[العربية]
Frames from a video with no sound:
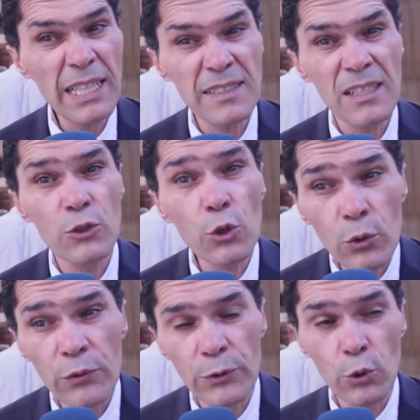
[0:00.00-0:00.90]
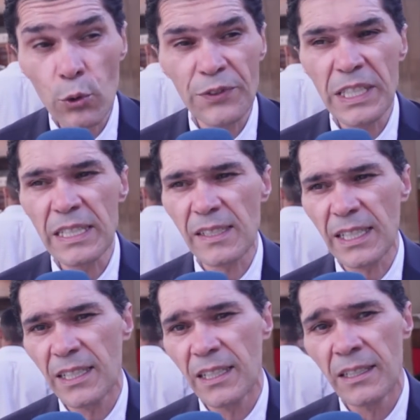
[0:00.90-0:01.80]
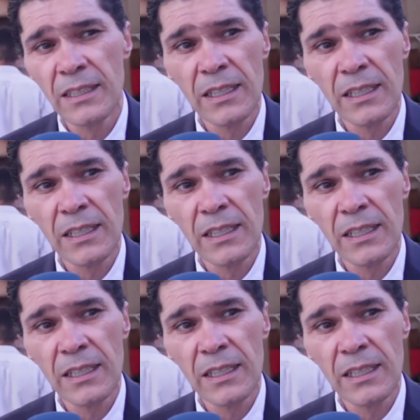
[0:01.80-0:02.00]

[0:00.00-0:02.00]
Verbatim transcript: احسن ظروف ظروفه الصحيه